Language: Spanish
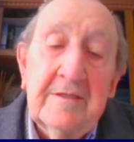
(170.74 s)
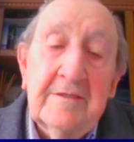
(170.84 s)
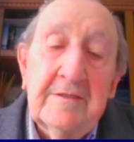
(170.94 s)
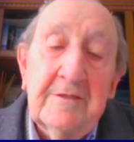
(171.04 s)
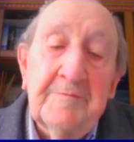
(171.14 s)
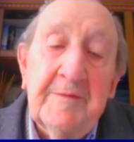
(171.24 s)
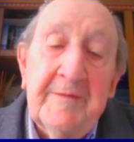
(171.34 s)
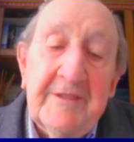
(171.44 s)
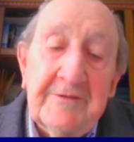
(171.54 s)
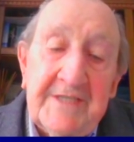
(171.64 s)
los
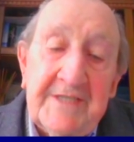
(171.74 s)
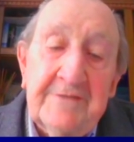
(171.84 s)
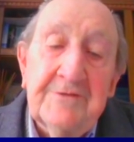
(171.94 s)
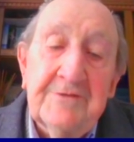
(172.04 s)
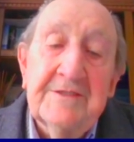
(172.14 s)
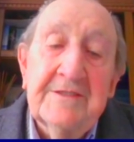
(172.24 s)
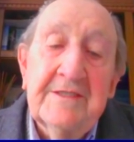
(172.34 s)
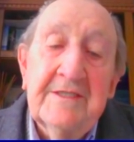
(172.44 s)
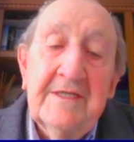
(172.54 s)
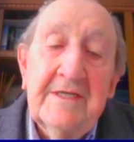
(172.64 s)
primeros años
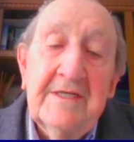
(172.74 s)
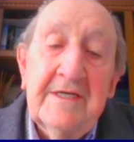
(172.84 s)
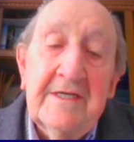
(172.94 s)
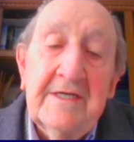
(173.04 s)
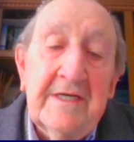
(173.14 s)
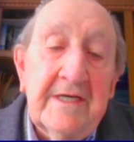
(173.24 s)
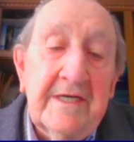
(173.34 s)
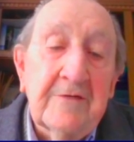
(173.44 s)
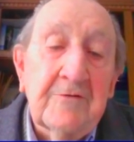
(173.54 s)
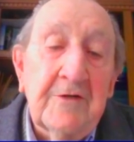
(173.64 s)

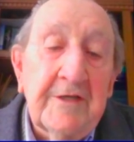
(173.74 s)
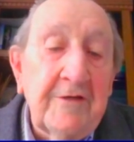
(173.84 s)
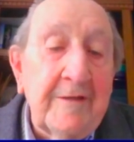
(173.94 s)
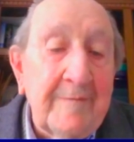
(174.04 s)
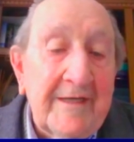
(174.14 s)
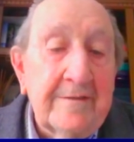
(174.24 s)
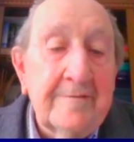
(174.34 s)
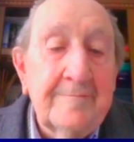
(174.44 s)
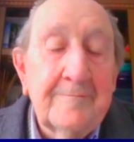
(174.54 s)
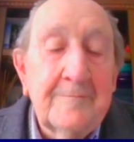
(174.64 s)
en el colegio alemán,
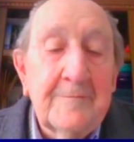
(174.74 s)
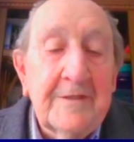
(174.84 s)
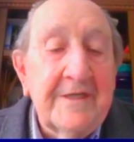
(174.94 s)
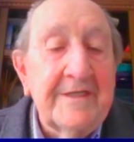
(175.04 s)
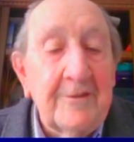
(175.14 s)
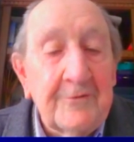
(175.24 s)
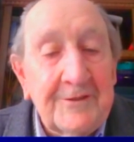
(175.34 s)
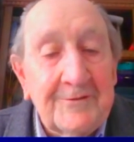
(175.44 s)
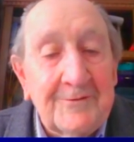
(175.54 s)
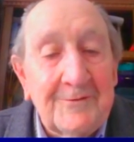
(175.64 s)
era lógico.